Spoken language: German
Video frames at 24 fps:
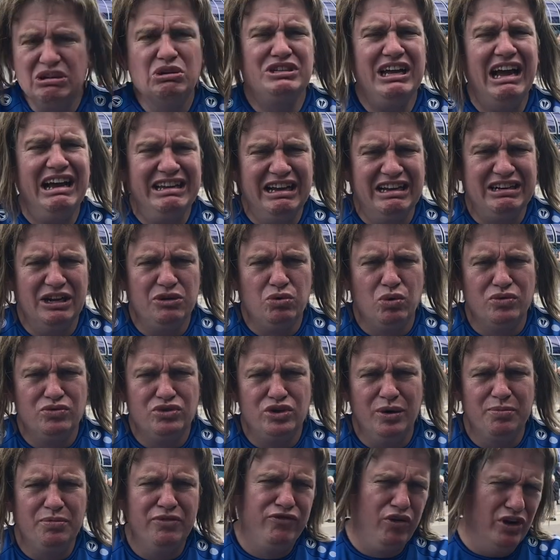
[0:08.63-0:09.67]
So, Tag hier
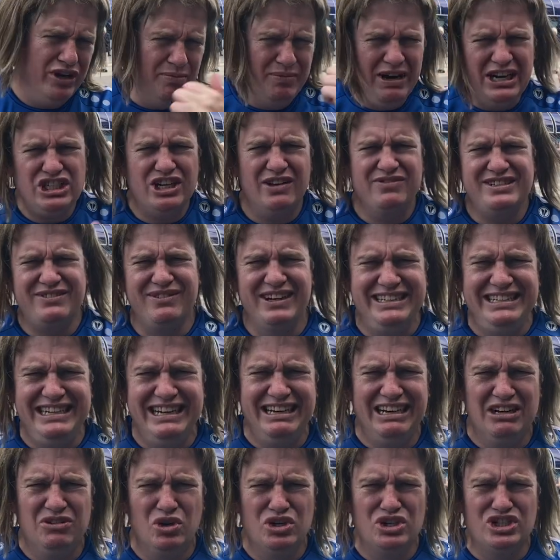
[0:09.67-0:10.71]
Kanonenköpfe. Vor dem Mannschaftsquartier
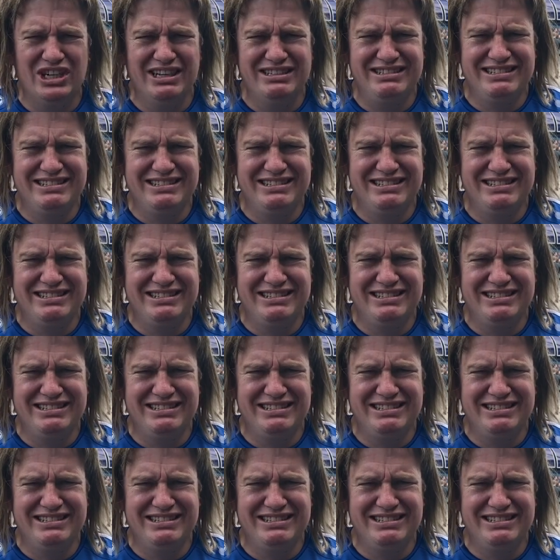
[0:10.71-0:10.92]
der deutschen